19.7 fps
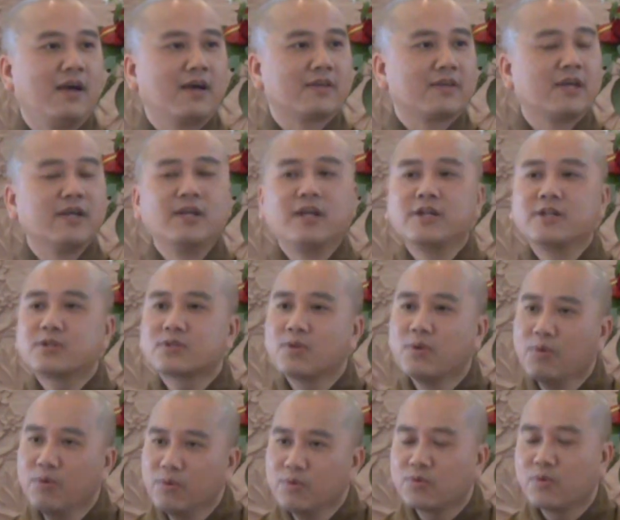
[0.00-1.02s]
cho nên
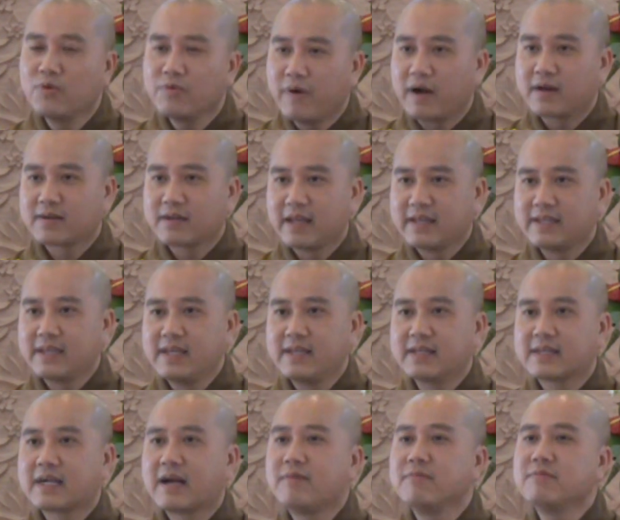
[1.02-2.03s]
tu của phật là gì
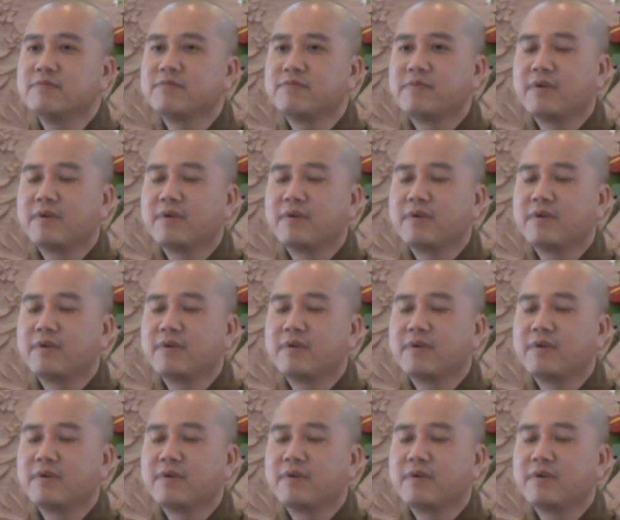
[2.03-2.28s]
không